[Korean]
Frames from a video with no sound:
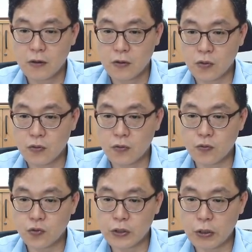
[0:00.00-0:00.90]
이런
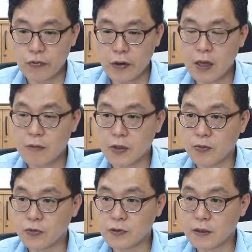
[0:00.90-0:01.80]
구조가 나오는가 한번
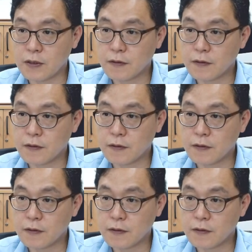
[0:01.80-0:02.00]
해보세요.